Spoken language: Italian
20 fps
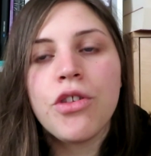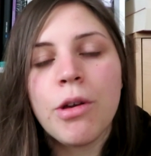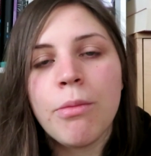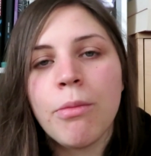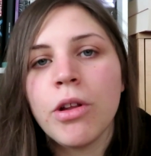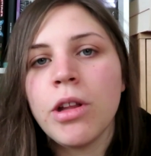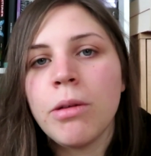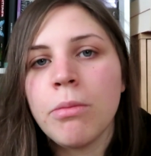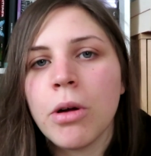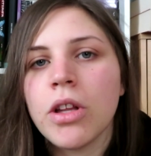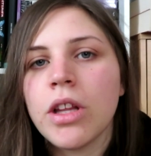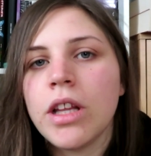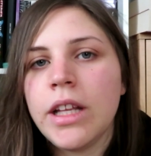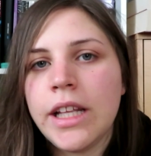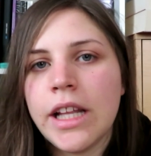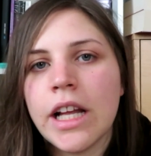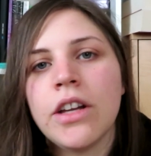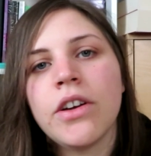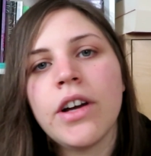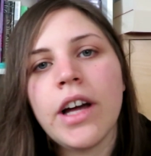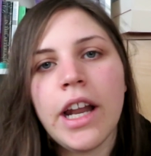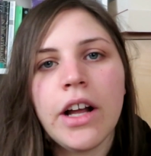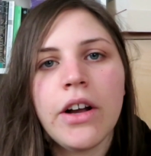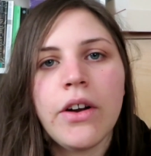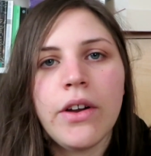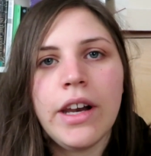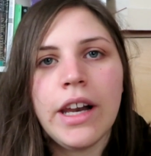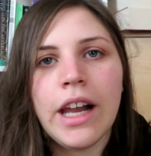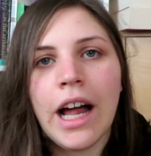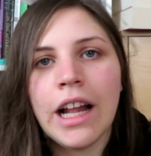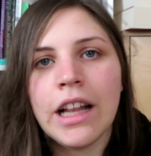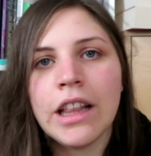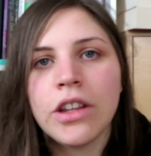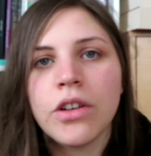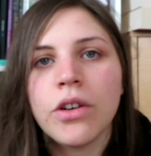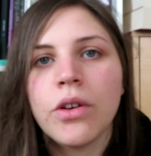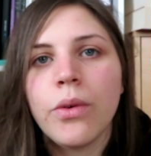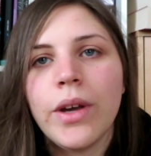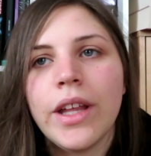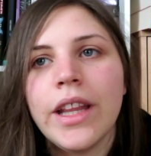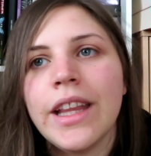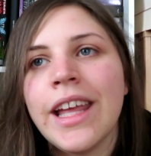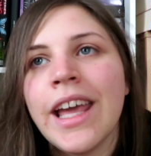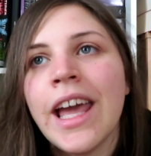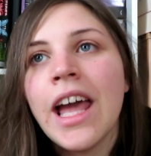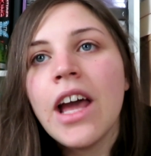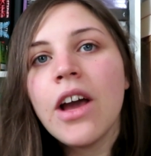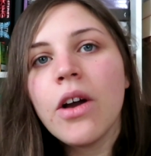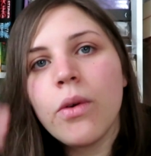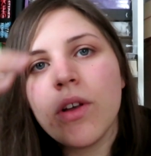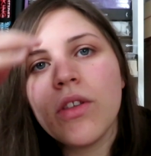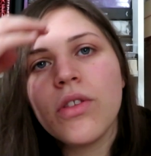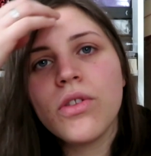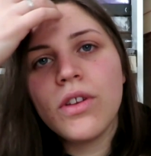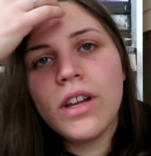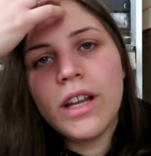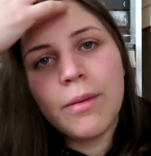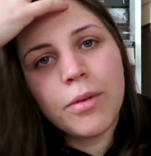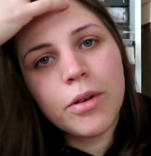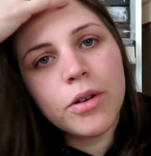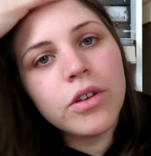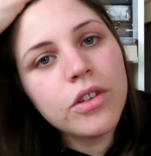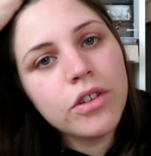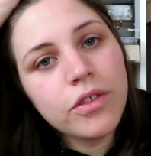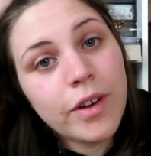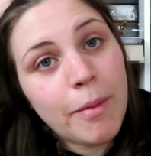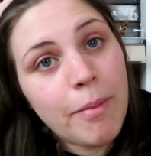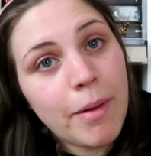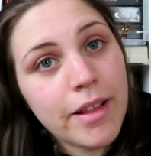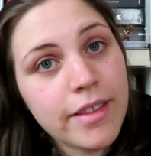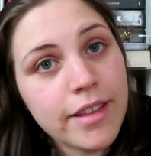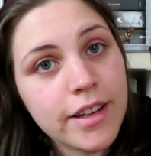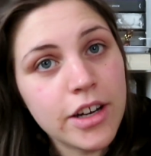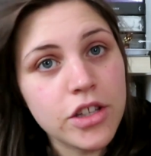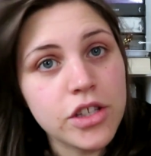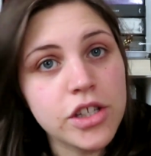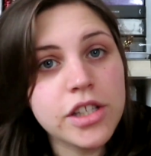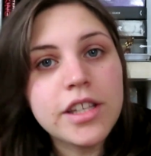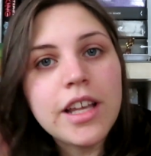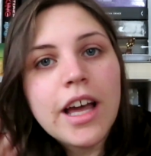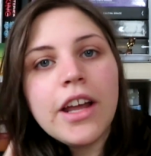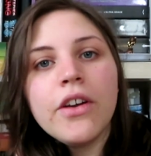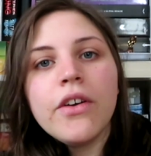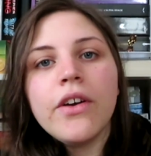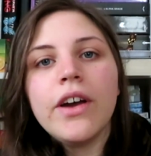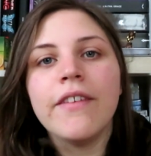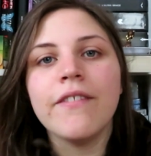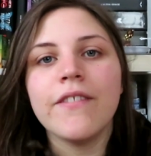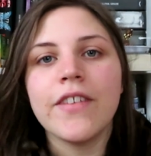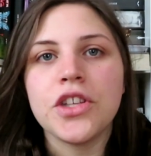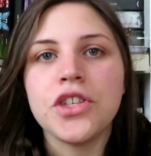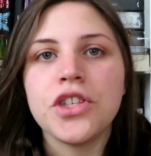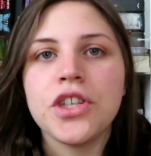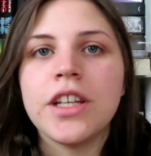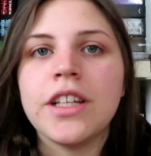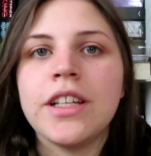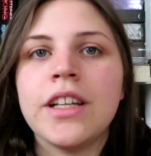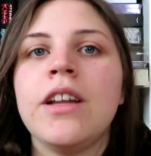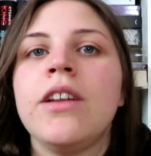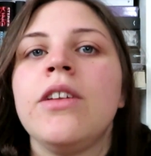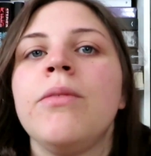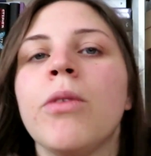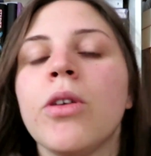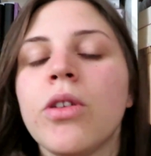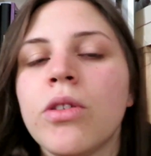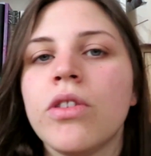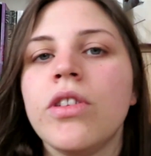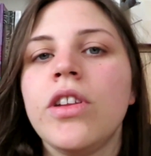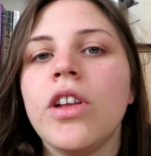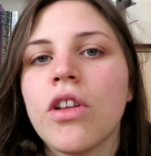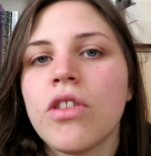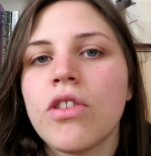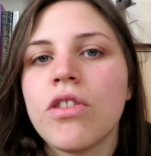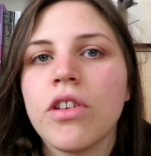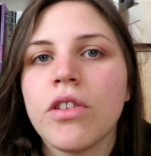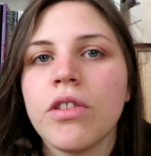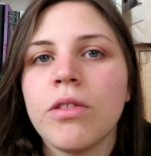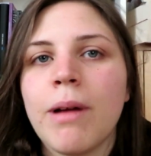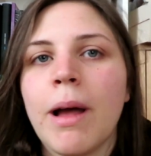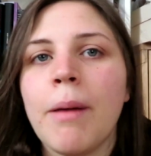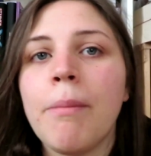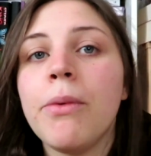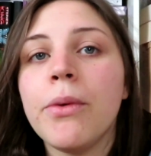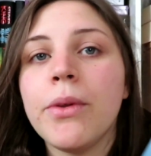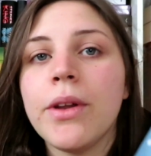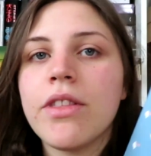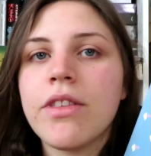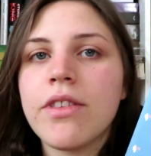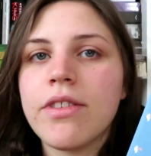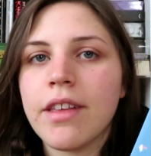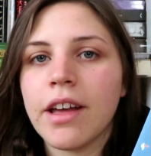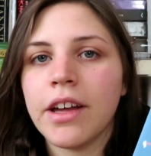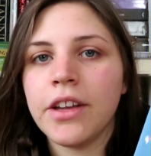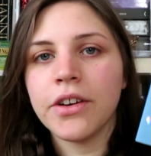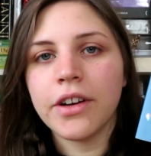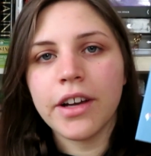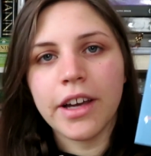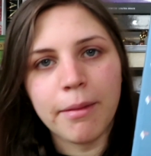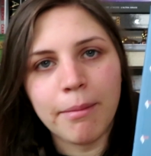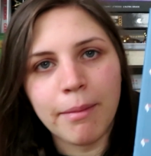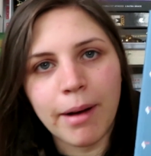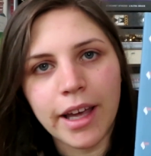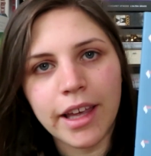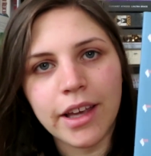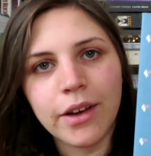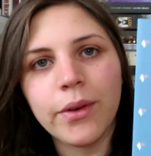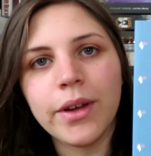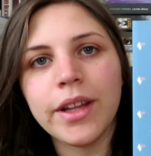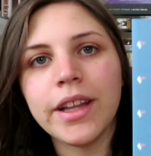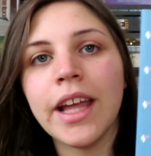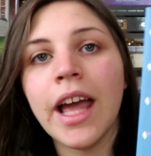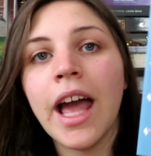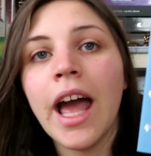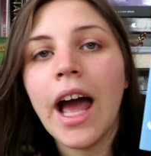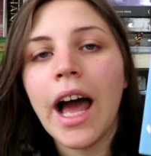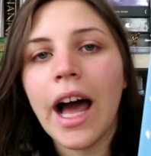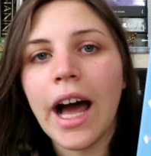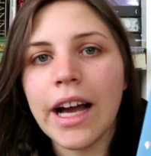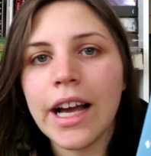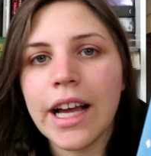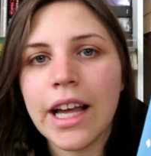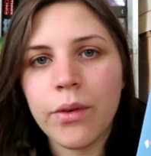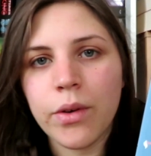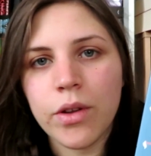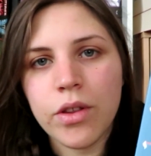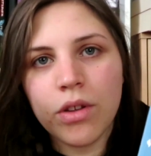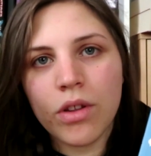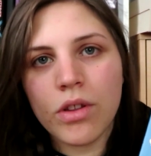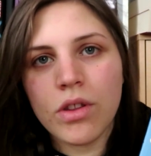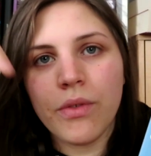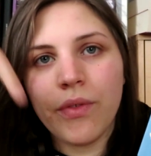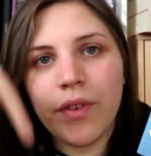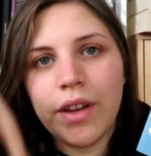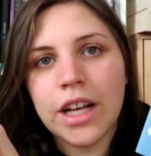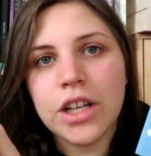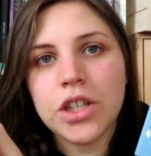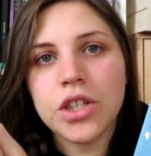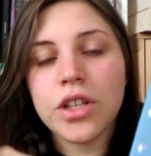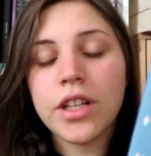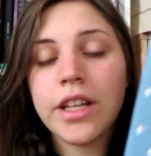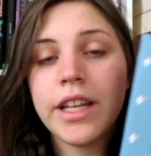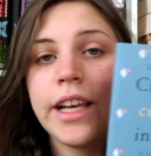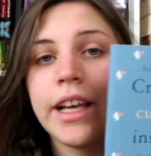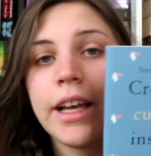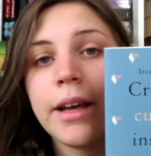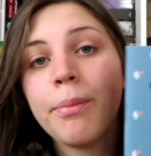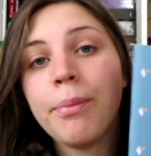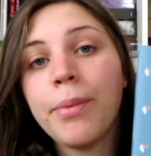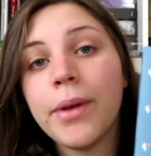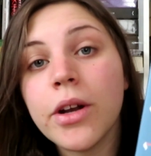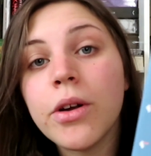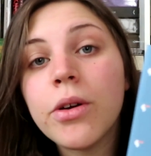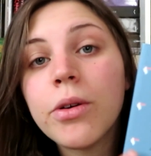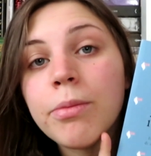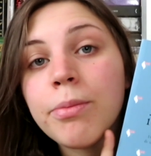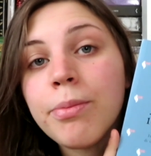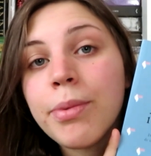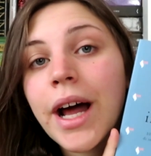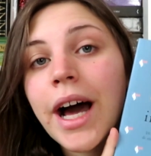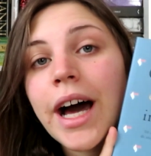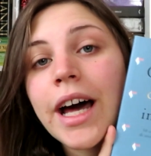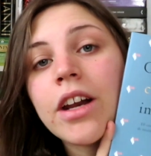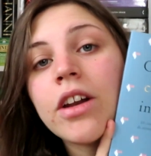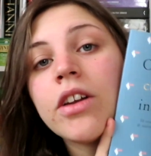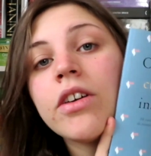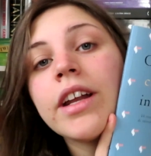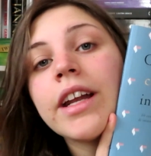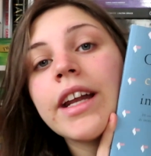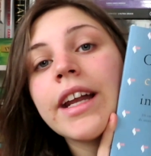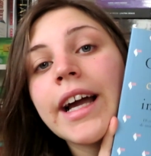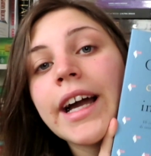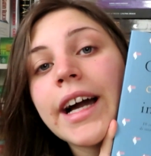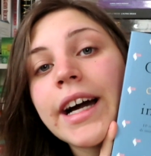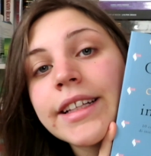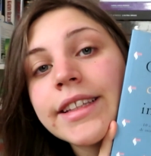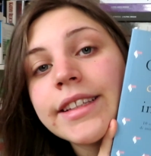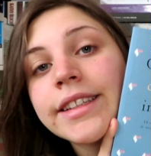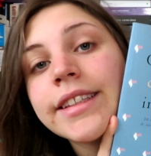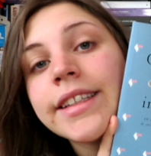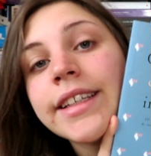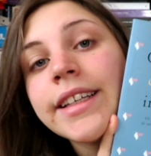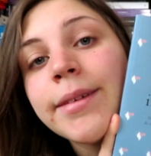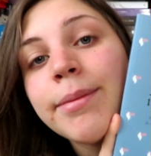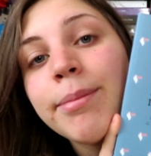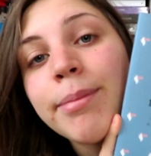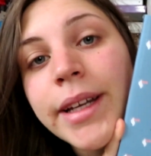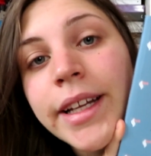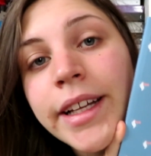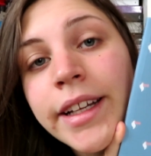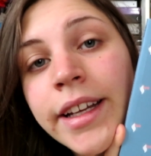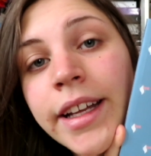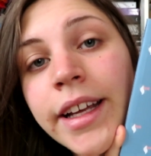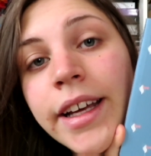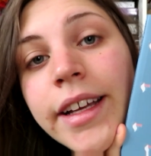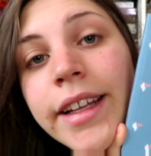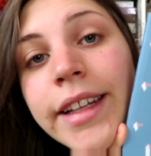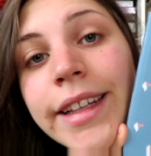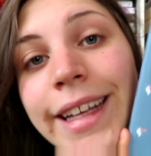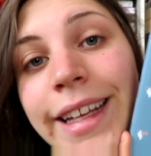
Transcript: c'è modo e modo di dialogare con l'altro, quindi questo libro non dovrebbe essere necessario e invece nel mondo di oggi secondo me è più necessario che mai, quindi anche qui sotto vi lascio il link per comprarlo, ragazzi, prendetelo